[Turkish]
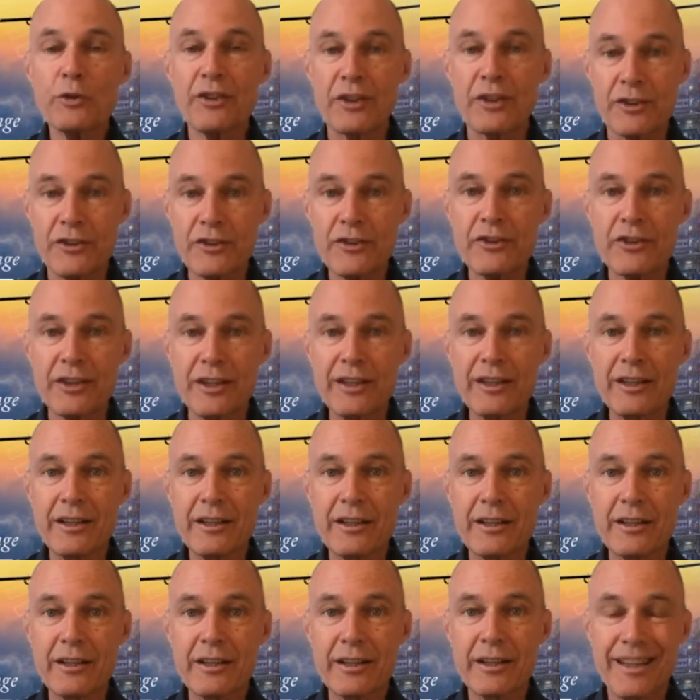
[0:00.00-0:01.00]

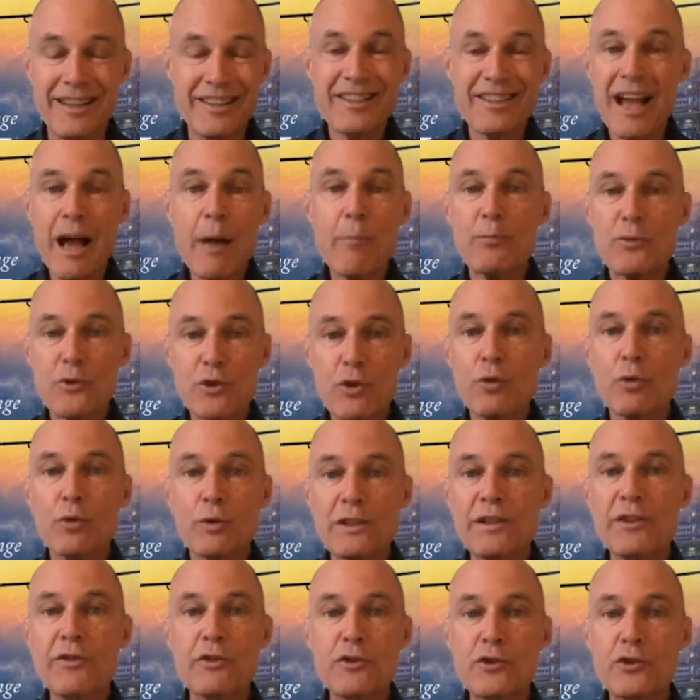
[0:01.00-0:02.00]
Yani yakıt
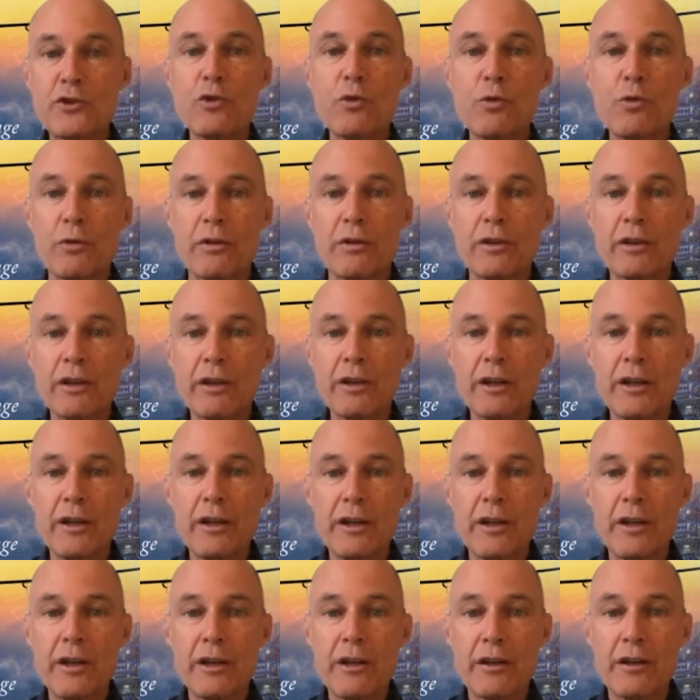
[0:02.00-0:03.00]
deposundaki enerjinin
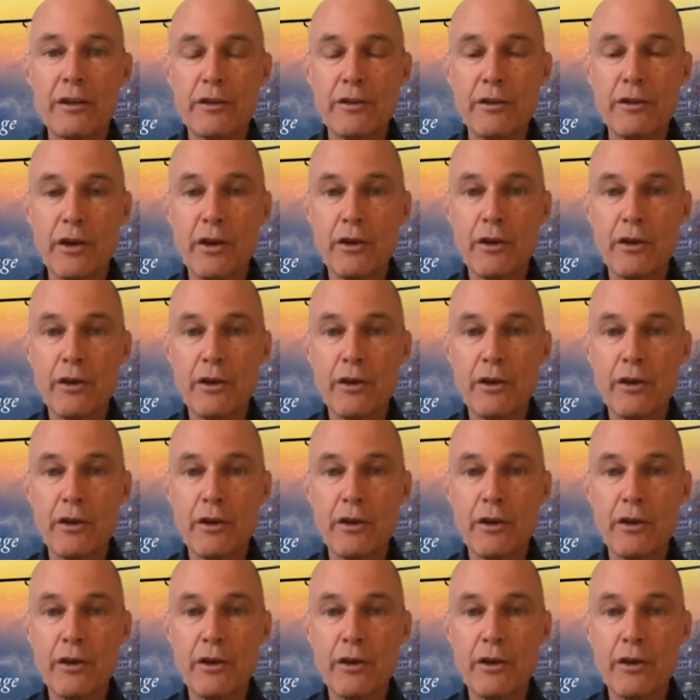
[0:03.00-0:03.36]
yüzde